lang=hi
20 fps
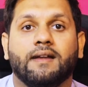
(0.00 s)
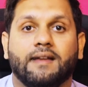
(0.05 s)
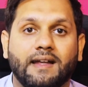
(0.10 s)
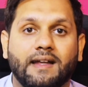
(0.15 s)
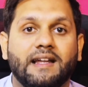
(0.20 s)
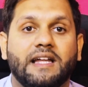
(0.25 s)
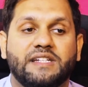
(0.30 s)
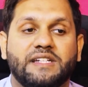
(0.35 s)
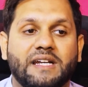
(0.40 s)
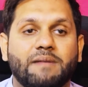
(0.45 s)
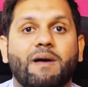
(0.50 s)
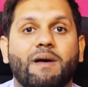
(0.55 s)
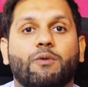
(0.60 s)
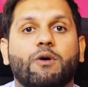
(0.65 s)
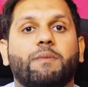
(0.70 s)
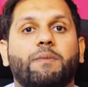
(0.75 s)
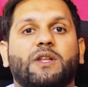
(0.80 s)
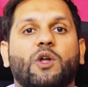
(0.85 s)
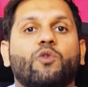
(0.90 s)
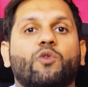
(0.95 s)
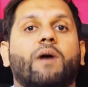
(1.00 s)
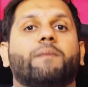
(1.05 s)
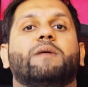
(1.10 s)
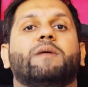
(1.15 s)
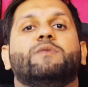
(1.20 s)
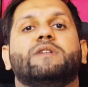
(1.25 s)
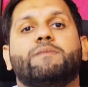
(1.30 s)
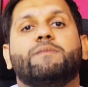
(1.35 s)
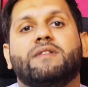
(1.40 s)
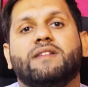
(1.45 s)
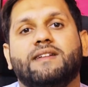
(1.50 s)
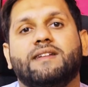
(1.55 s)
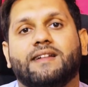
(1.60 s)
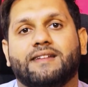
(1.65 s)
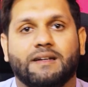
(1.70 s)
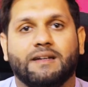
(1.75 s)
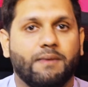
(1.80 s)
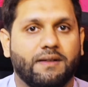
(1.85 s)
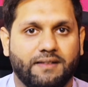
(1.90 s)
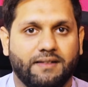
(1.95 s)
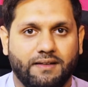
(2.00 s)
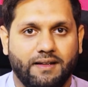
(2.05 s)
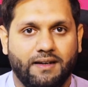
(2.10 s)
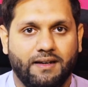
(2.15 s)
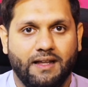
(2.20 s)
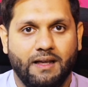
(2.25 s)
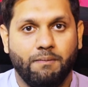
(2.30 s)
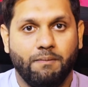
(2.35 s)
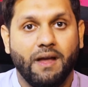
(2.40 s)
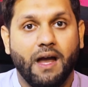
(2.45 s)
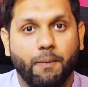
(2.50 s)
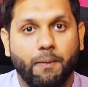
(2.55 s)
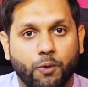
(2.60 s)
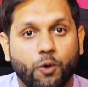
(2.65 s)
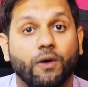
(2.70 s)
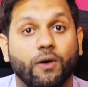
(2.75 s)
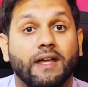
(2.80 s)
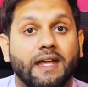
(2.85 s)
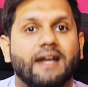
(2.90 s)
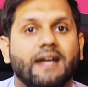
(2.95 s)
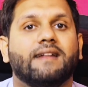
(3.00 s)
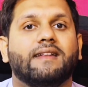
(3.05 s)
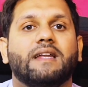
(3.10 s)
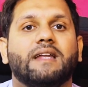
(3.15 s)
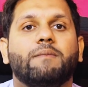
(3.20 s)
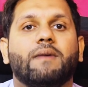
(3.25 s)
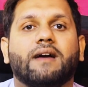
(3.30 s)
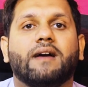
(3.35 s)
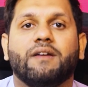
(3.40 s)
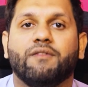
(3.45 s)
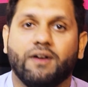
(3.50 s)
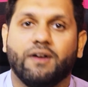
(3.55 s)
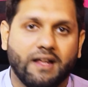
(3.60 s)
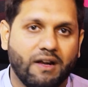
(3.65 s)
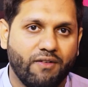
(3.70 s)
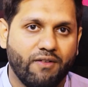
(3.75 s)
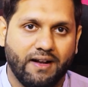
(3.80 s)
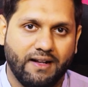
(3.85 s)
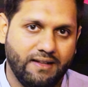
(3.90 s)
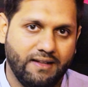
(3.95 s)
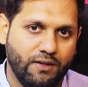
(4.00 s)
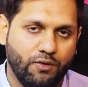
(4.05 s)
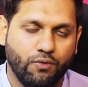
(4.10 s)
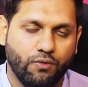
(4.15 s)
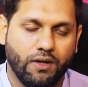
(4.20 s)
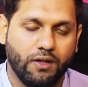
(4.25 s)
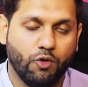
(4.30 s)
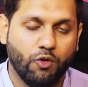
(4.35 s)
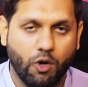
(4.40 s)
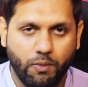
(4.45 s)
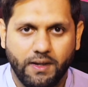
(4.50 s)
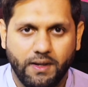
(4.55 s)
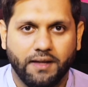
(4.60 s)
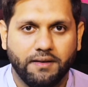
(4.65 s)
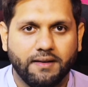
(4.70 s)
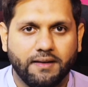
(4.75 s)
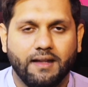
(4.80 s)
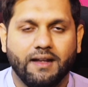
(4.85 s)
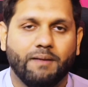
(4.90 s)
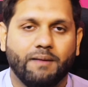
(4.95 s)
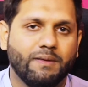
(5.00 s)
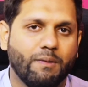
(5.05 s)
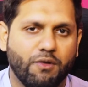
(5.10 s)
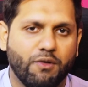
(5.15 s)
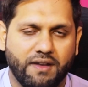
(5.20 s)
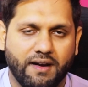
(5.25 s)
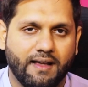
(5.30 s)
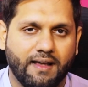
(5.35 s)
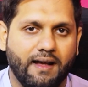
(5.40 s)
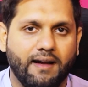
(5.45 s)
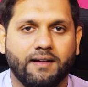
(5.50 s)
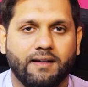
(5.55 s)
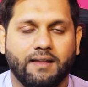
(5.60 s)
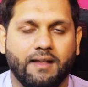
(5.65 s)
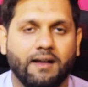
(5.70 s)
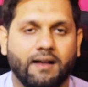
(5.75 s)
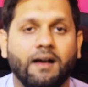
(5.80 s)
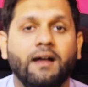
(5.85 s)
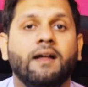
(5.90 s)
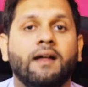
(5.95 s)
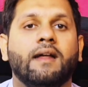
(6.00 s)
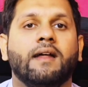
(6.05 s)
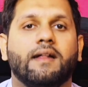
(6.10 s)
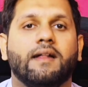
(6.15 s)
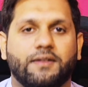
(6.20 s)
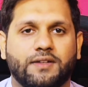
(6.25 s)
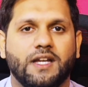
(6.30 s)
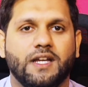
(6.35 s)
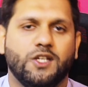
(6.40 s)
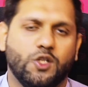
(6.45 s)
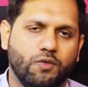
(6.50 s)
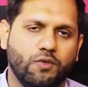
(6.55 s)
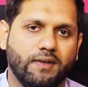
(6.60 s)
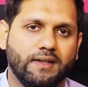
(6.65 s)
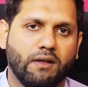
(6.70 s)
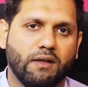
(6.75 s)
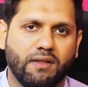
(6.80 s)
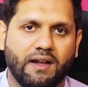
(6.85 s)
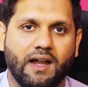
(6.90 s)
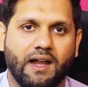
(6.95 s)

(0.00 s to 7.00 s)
कि लेजर में आपको बताऊँगा आपने मुझे मजीद कितने पैसे देने हैं मैं आपको एक दिन में कन्वर्ट करवा के दे दूँगा दो में याद रखिएगा अपना बहुत सारा ख्याल रखिएगा स्टेट यून में दस